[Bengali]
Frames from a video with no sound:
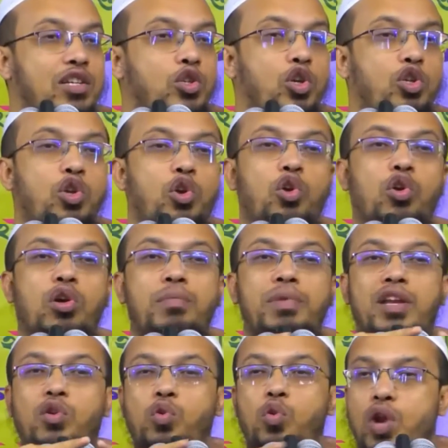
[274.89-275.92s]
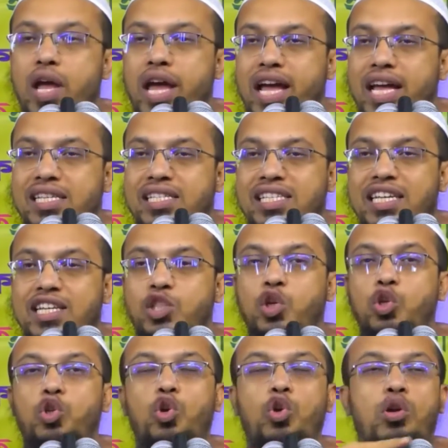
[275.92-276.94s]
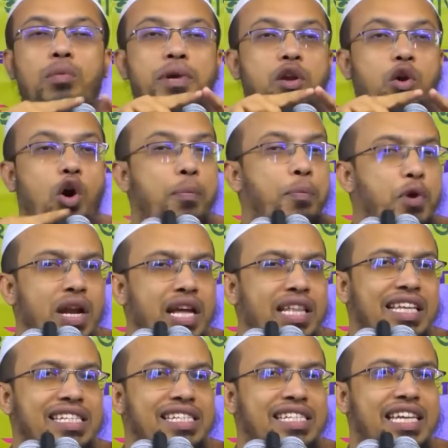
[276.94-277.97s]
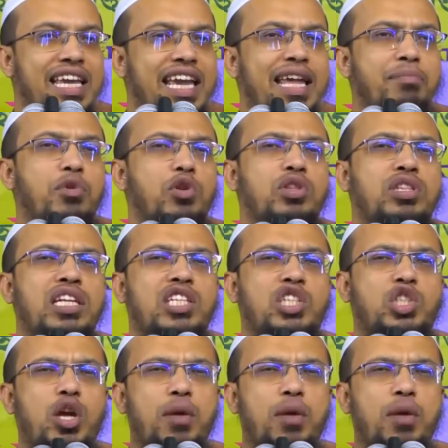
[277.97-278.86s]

যত রকমের গুনাহ আছে যত রকমের অপরাধ আছে এর মধ্যে